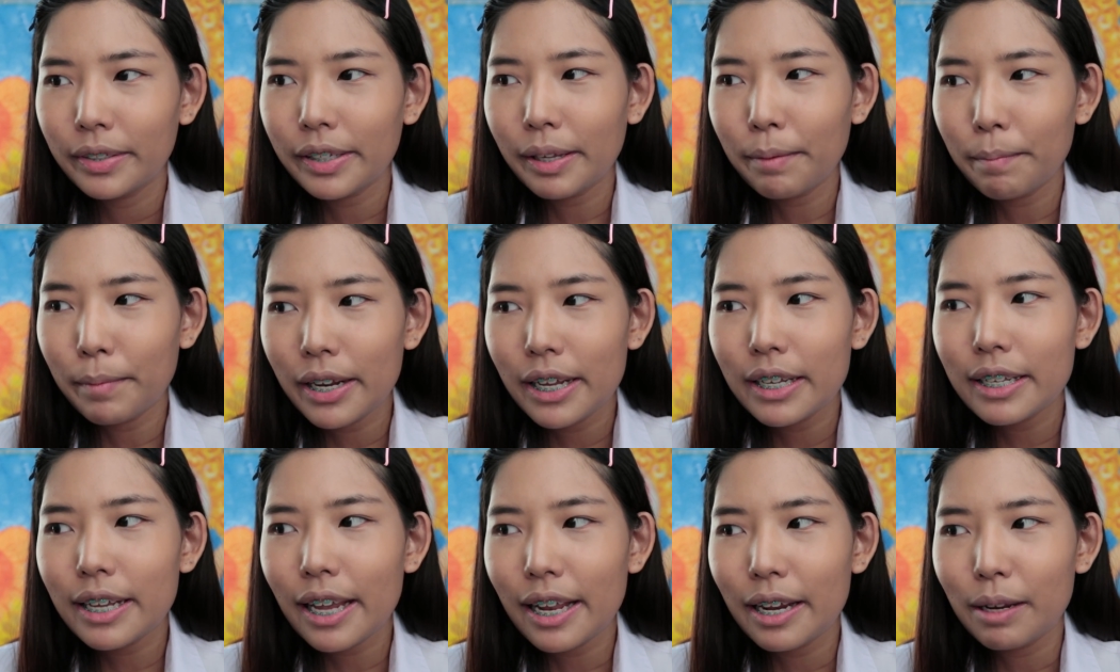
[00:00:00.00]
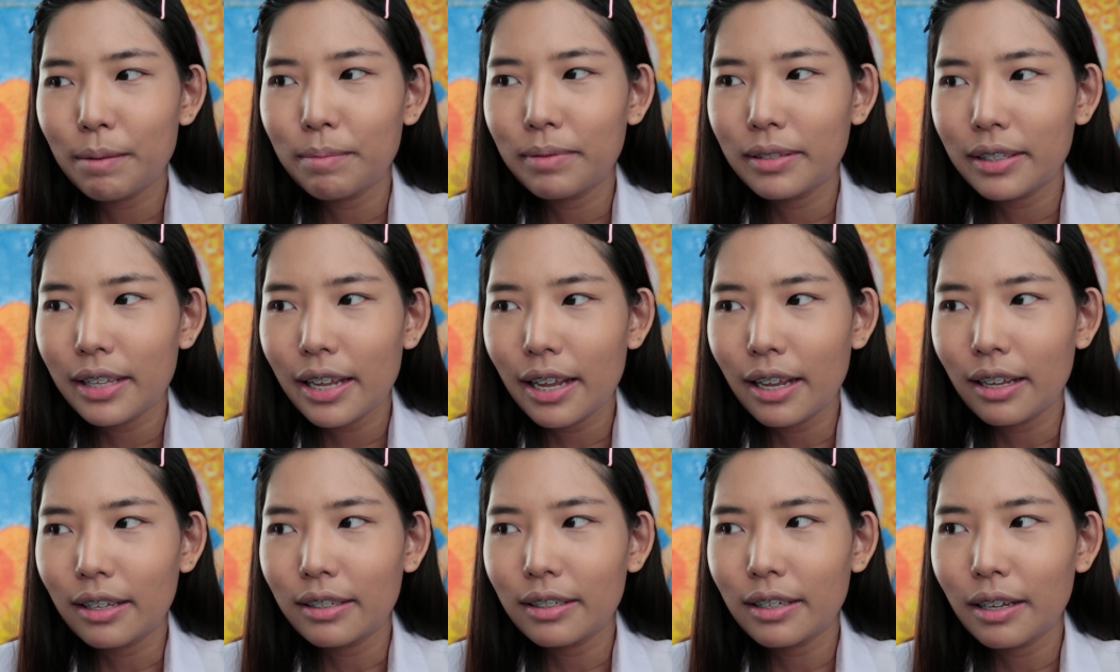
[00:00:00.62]
ฉันไม่ได้ใช้ลิปส
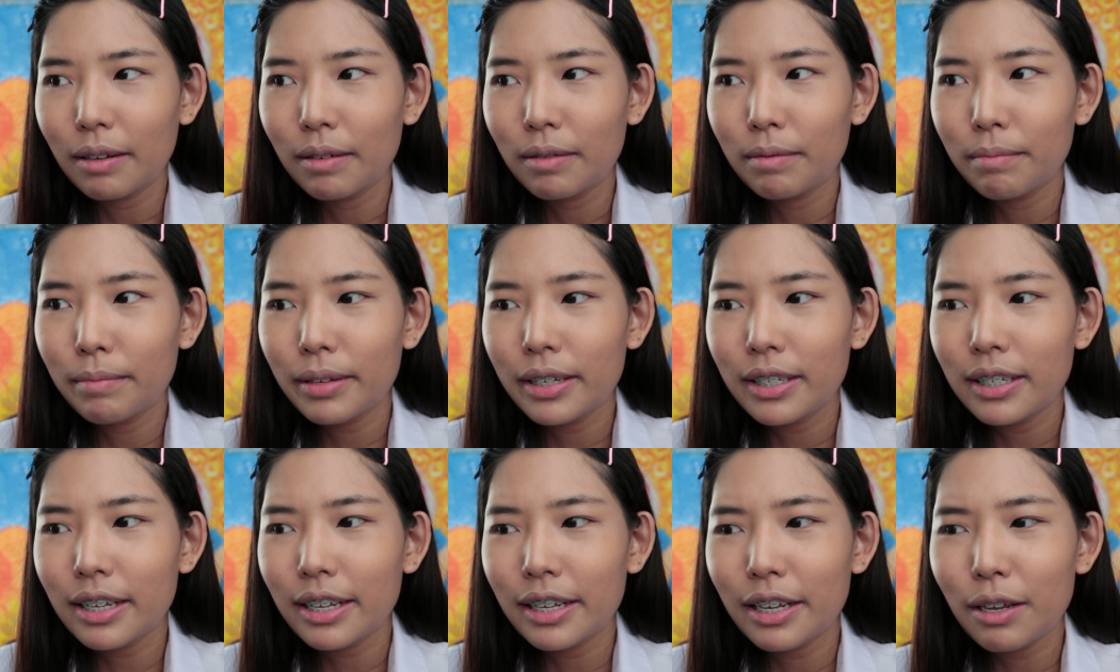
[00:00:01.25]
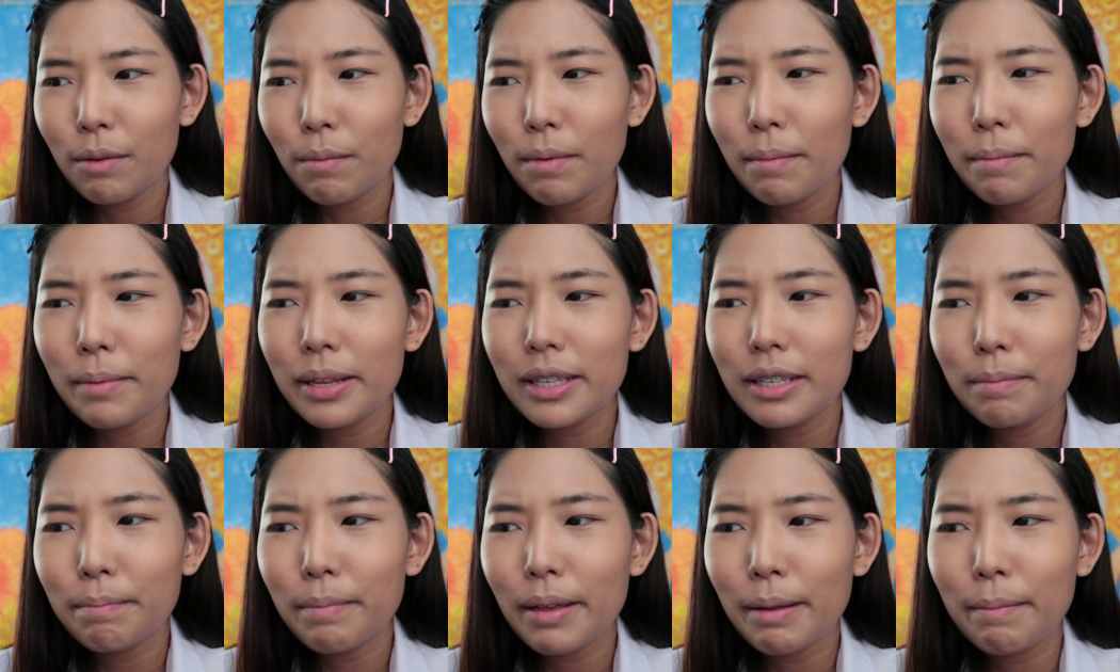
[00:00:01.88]
ติกฉันคิดว่า
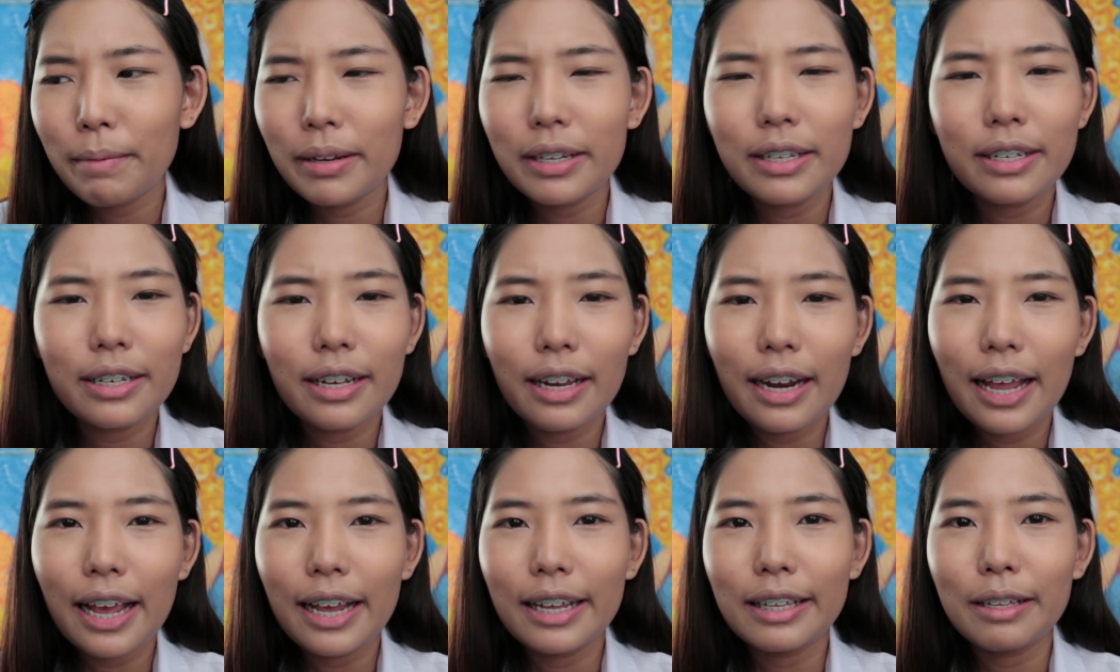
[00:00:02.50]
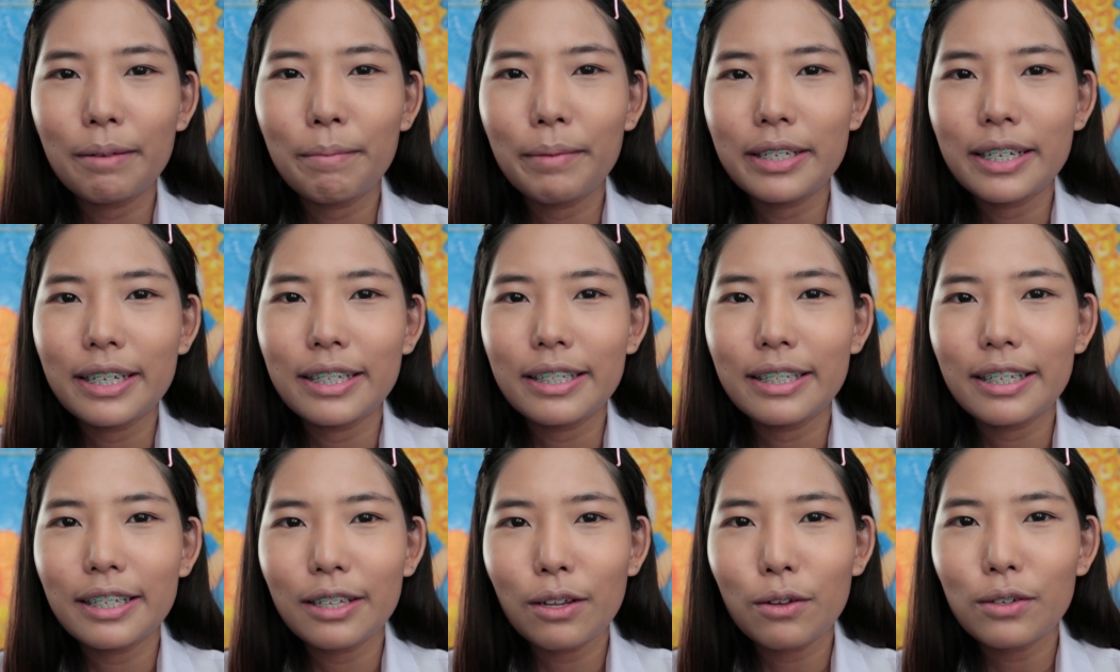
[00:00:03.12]
ไม่จำเป็นมันคืออะไรทำไมฉั
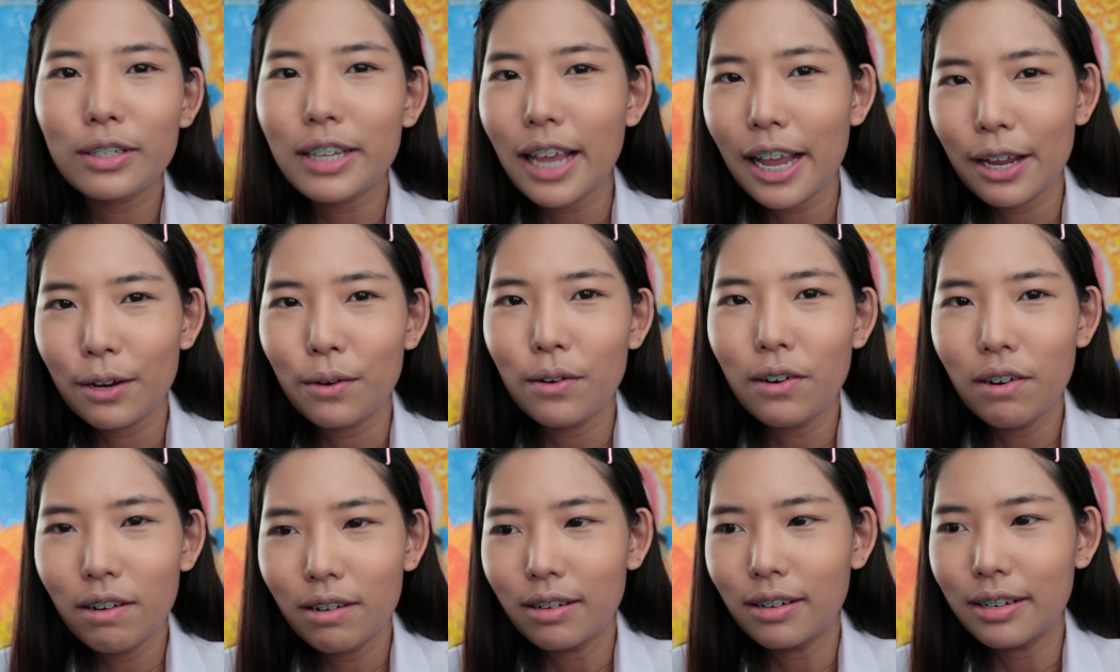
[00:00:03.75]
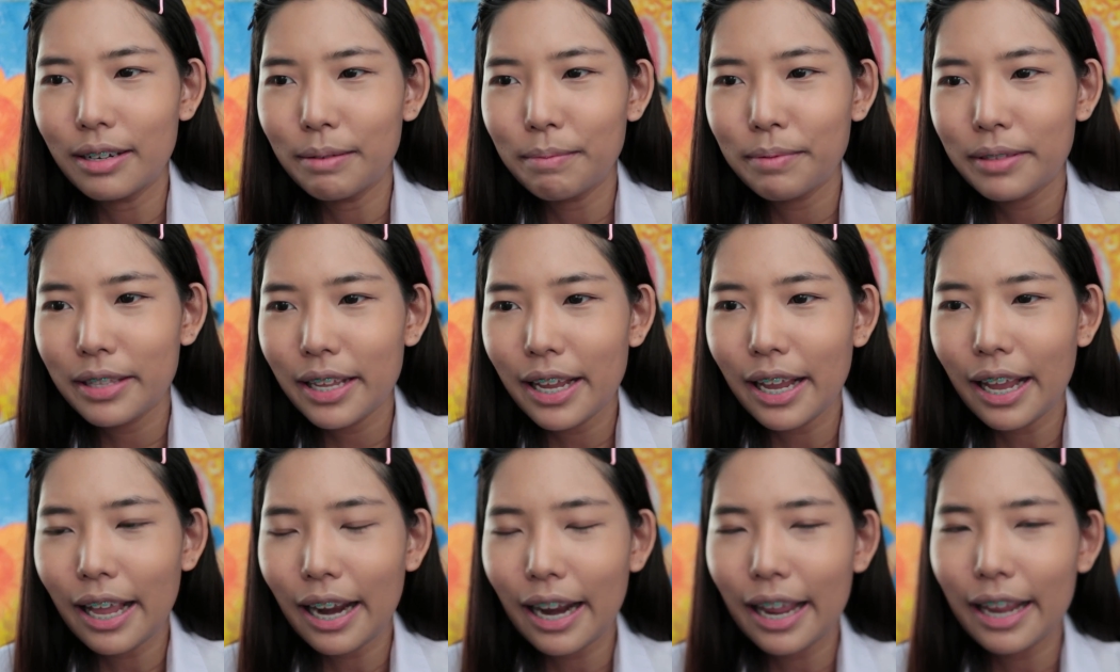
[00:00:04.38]
นจะต้องใช้ด้วยเหรอลิปส
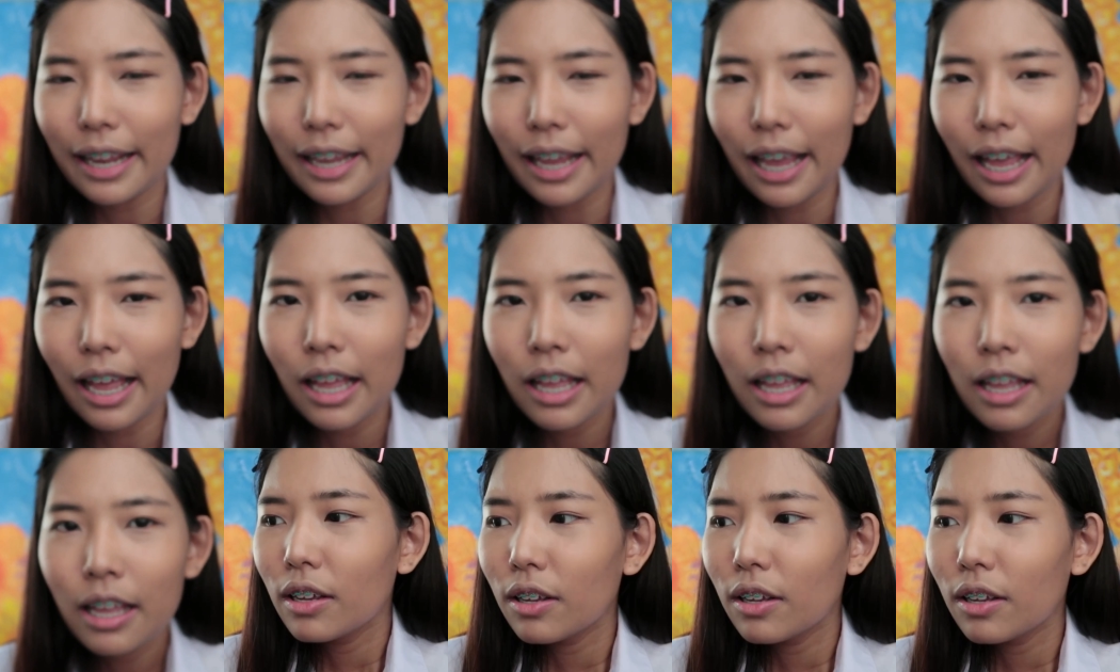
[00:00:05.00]
ติกอะไรเงี้ย